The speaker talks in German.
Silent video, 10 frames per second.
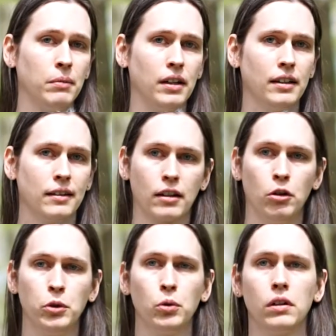mache als
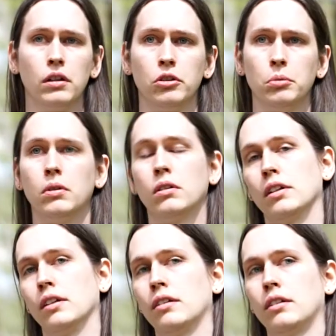Traum-Yoga-Übung
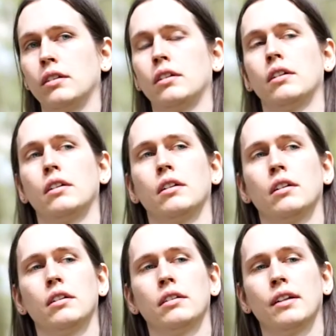ist,
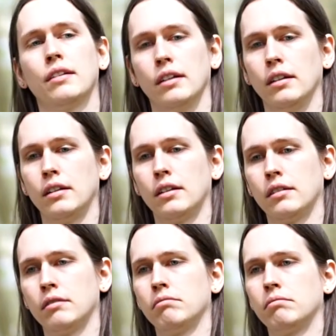dass ich
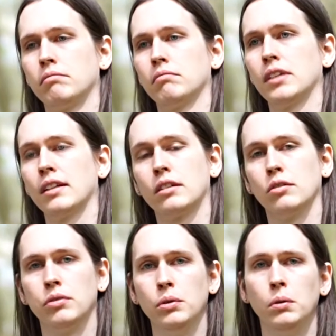das
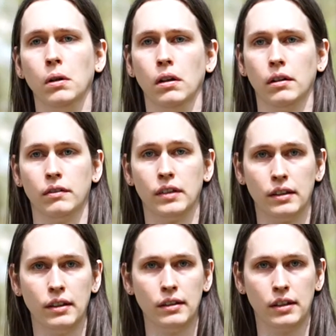Gefühl, wie es
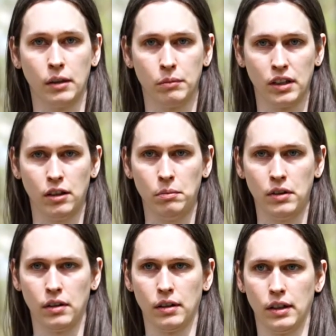ist, in einem Traum
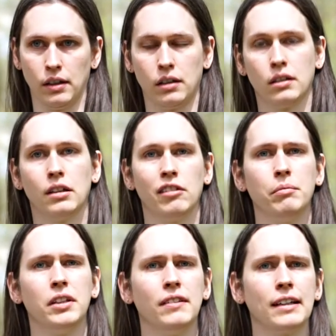zu sein, auf
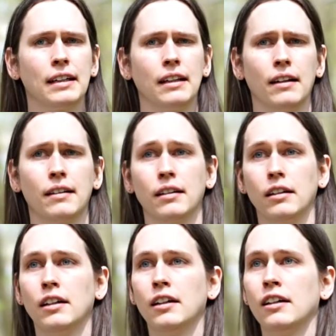mich wirken lasse.
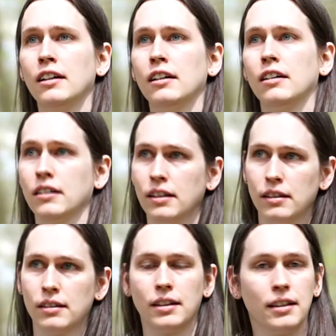Und das
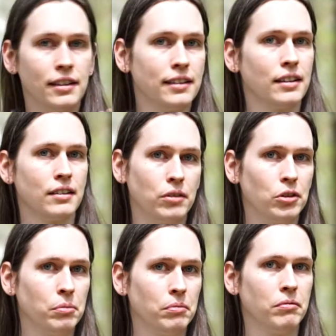ist eigentlich das,
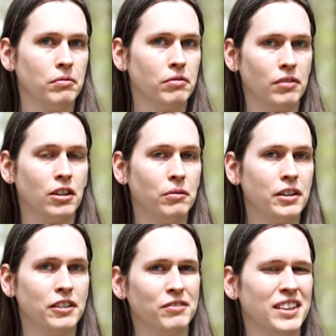worum, warum
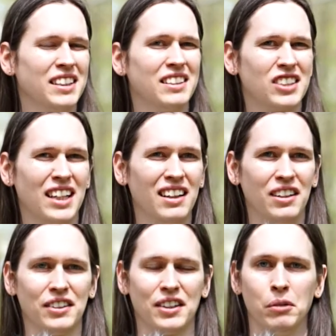ich meinen Channel
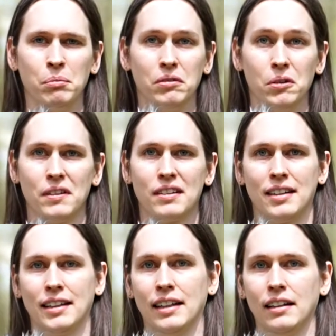auch
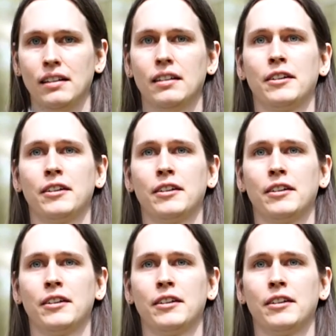Traumbewusstsein nenne.